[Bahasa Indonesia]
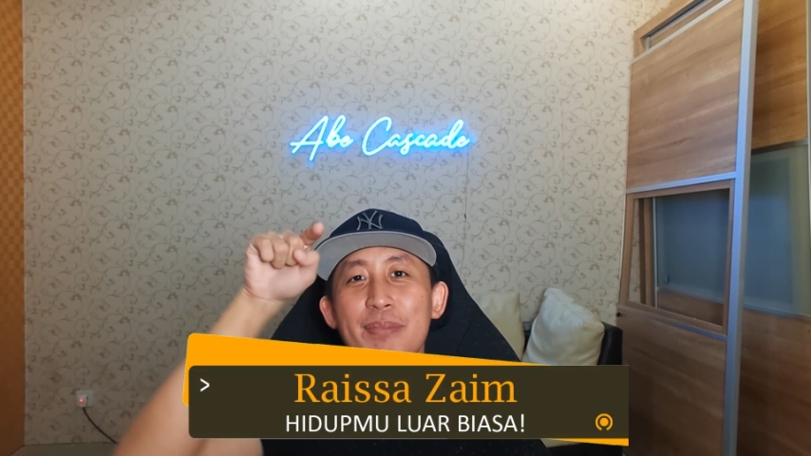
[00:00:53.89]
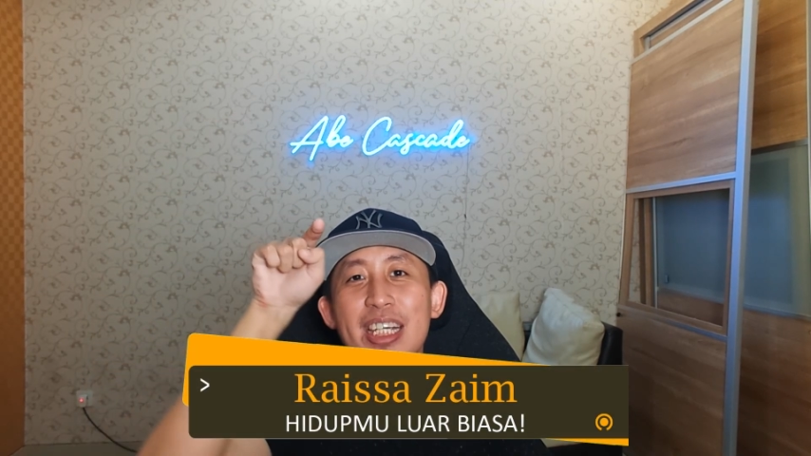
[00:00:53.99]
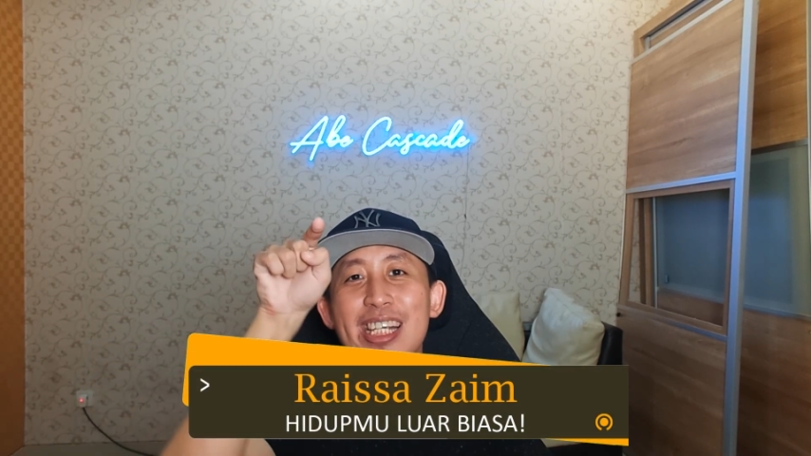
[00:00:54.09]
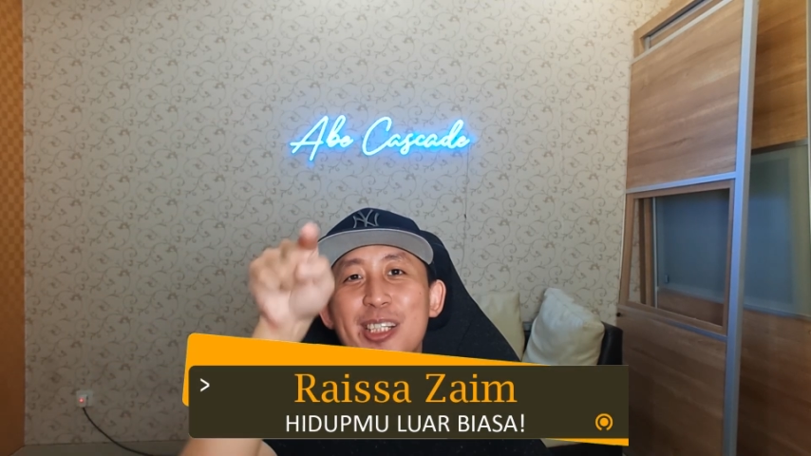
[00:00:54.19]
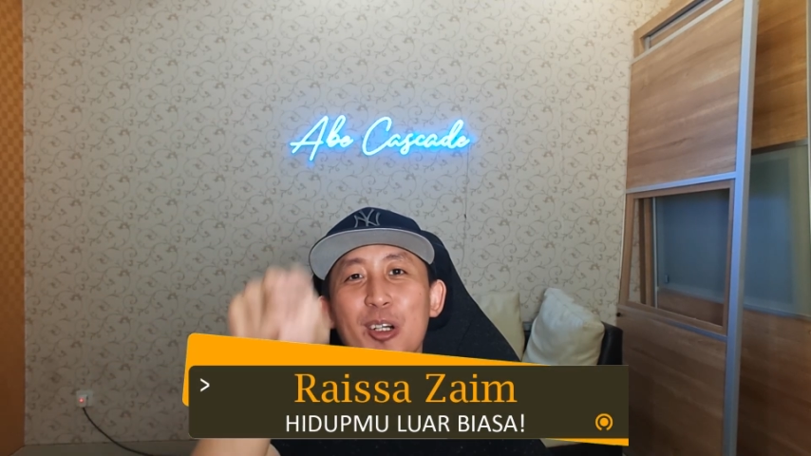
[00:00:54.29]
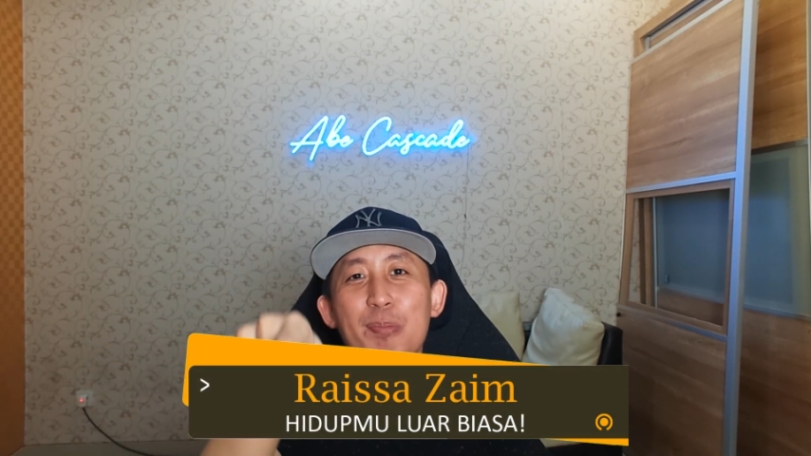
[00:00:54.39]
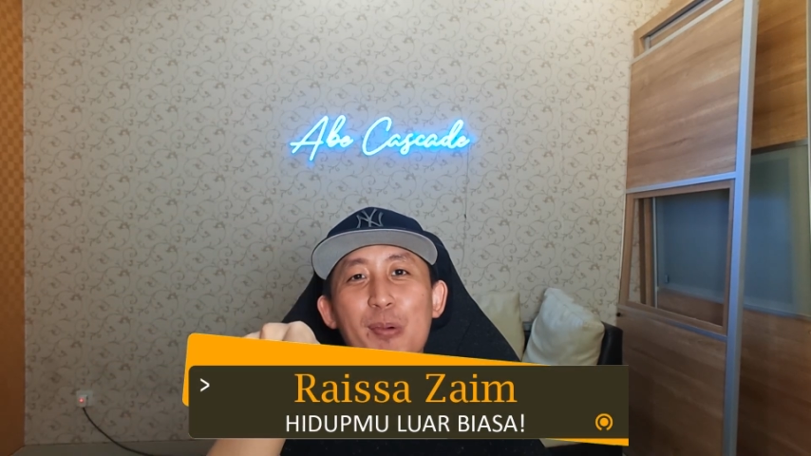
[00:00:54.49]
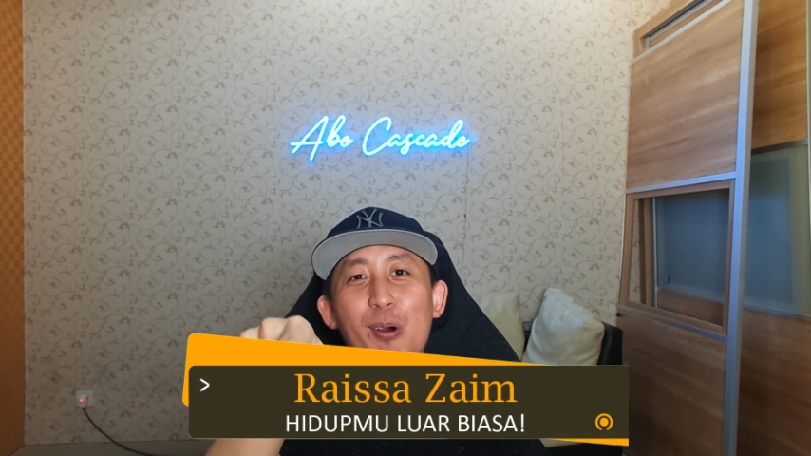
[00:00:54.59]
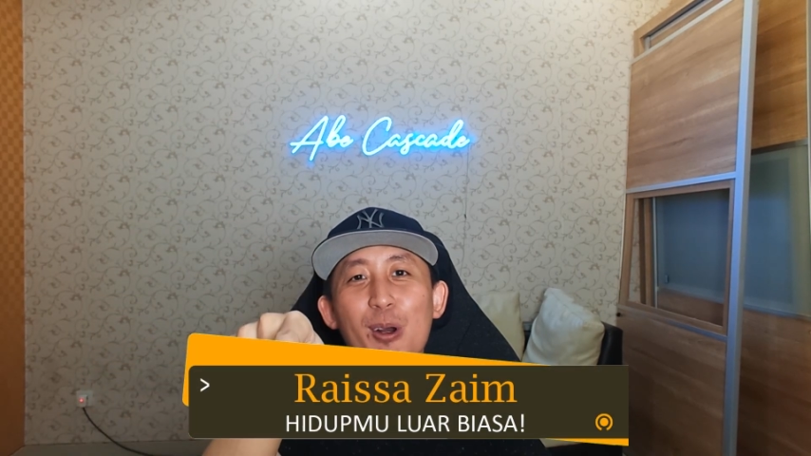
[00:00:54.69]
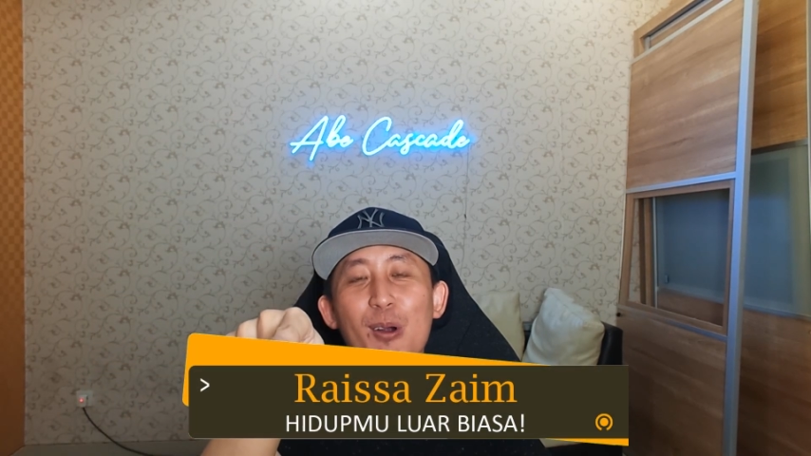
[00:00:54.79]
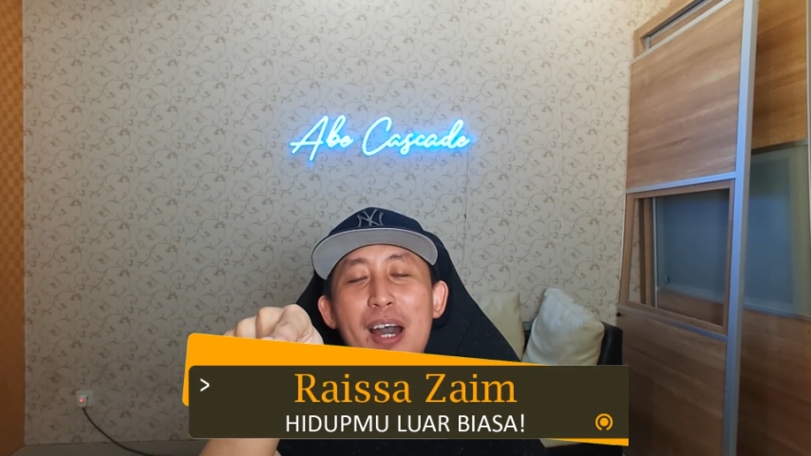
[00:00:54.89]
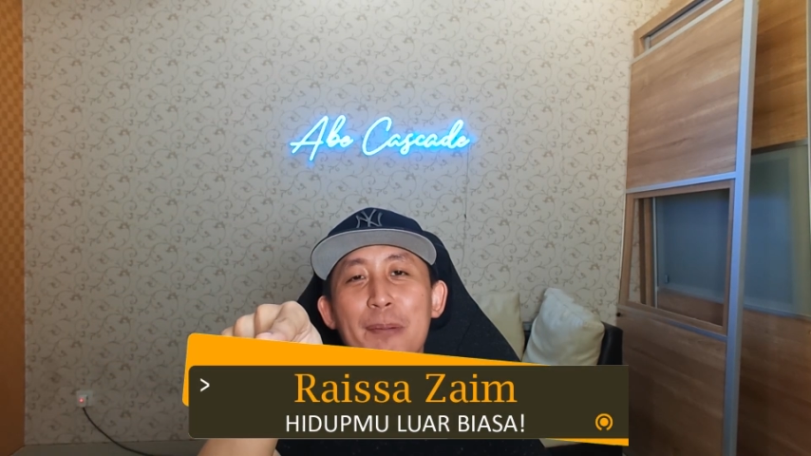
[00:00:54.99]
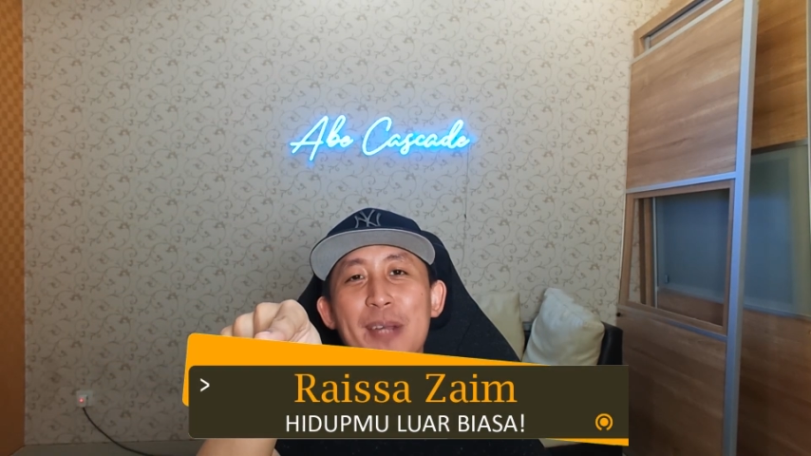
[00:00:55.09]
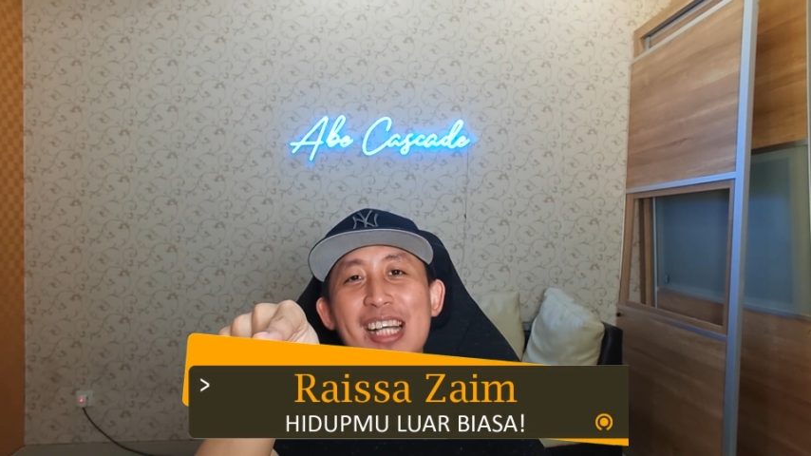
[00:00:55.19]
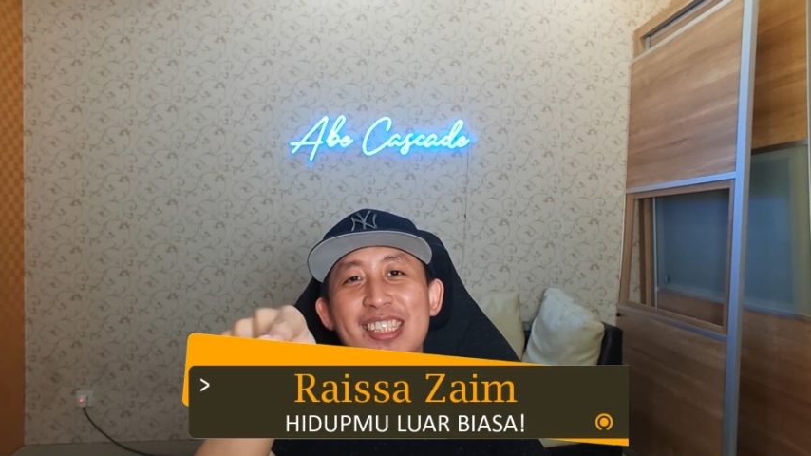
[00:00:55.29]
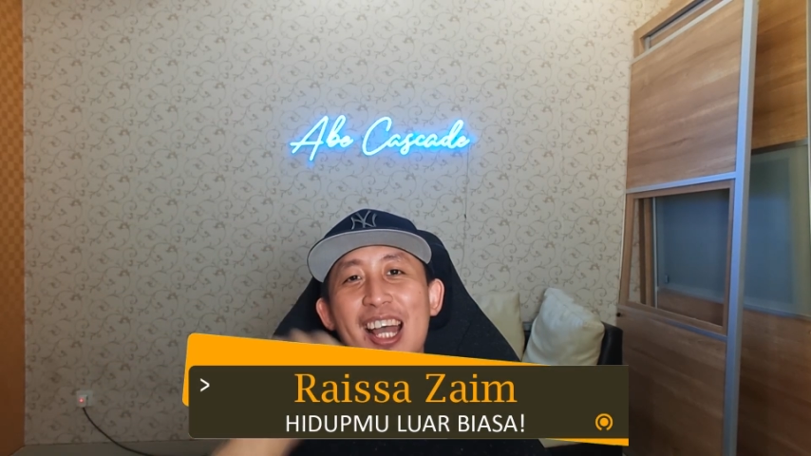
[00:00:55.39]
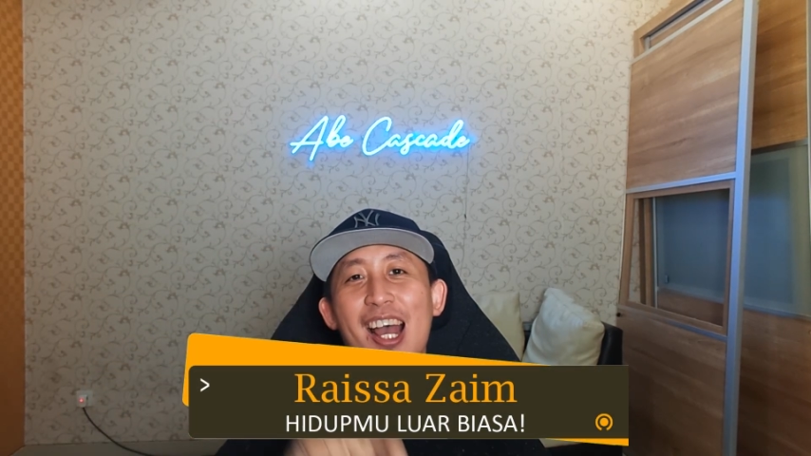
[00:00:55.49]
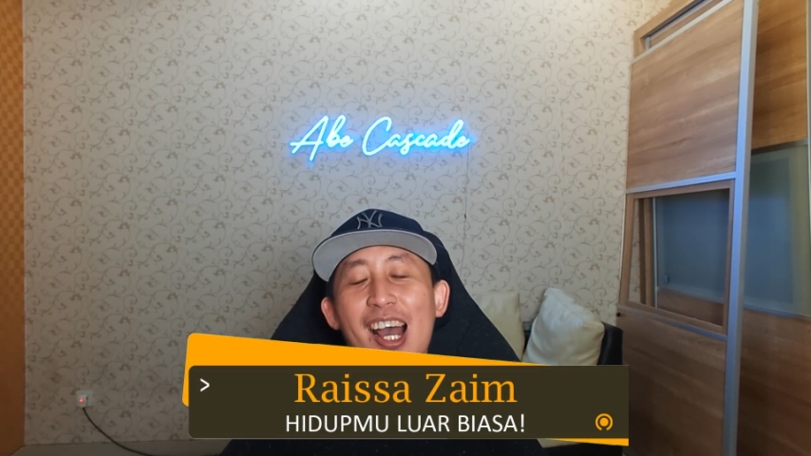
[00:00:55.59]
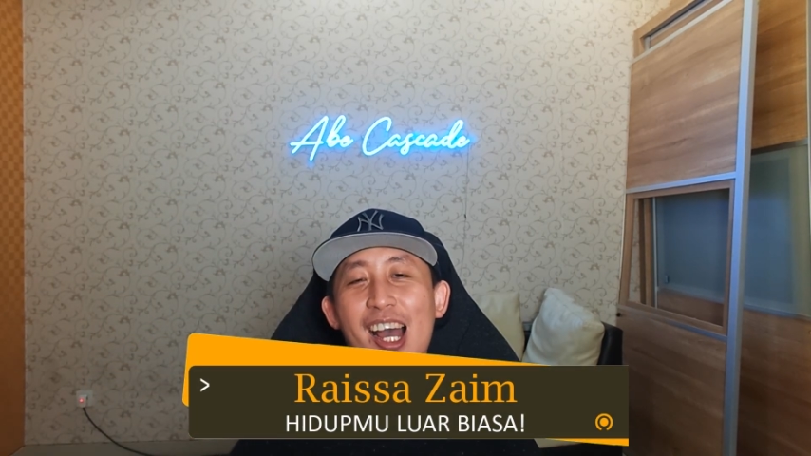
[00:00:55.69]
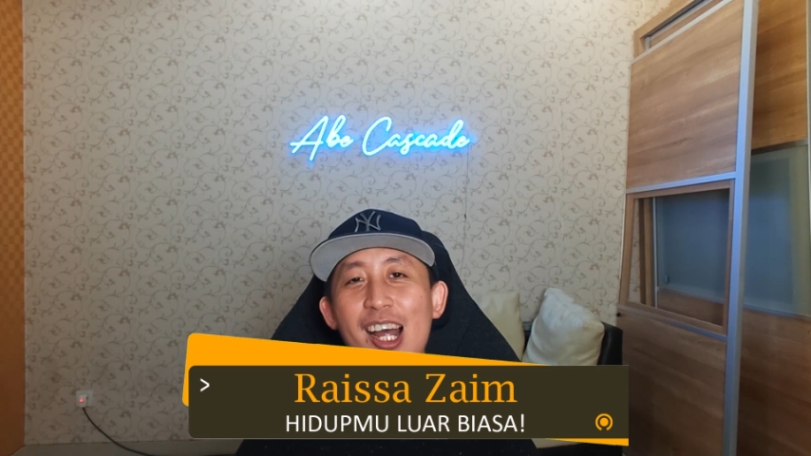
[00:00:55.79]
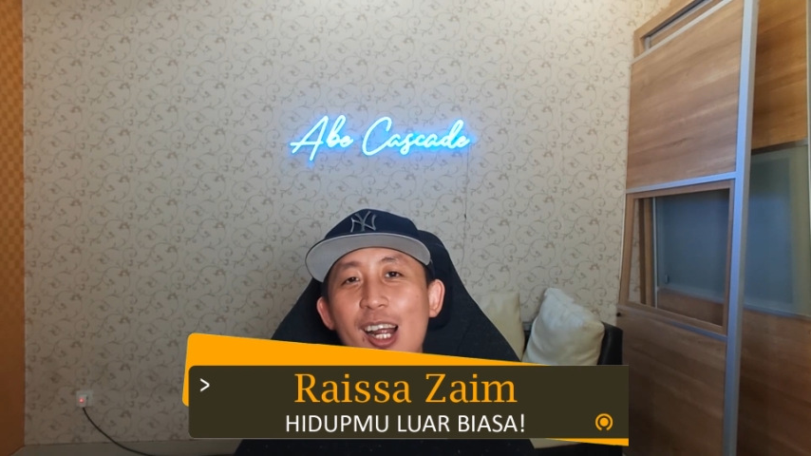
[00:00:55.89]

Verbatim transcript: hidupmu luar biasa.